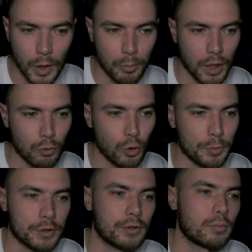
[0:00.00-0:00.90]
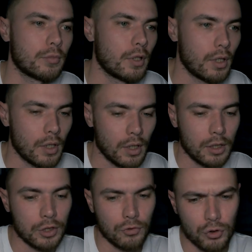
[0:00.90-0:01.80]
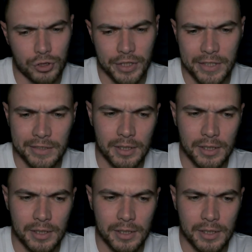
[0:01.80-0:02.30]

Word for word: по комиксам. Его жизнь,